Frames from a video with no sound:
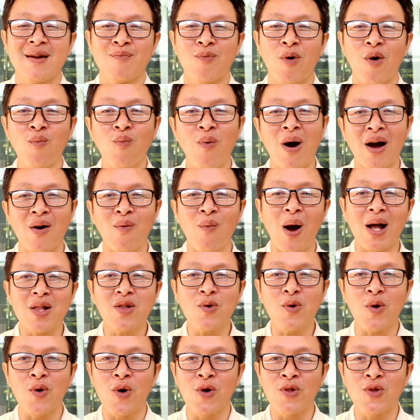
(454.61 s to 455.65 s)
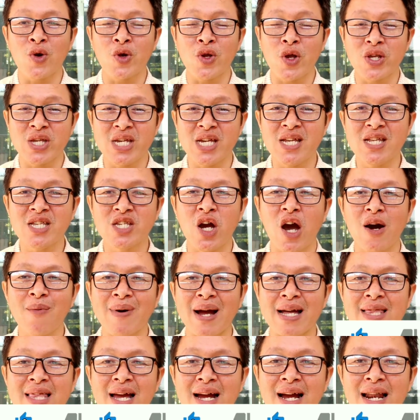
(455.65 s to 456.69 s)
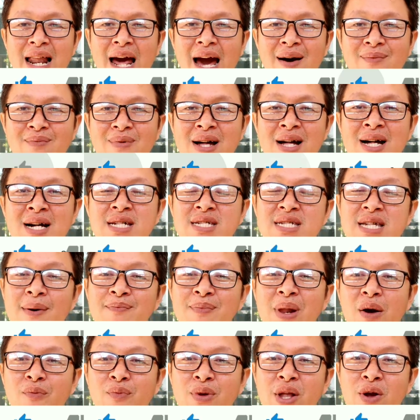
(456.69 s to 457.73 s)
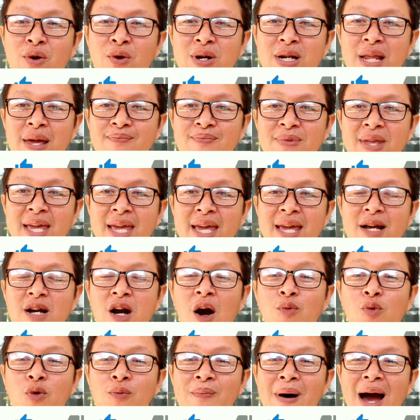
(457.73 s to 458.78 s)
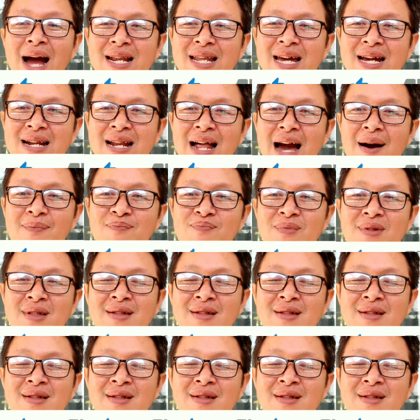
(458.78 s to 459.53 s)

ผมหวังว่าทุกคนคงจะชื่นชอบกันนะครับสำหรับวิดีโอคลิปนี้ขอบคุณมากนะครับ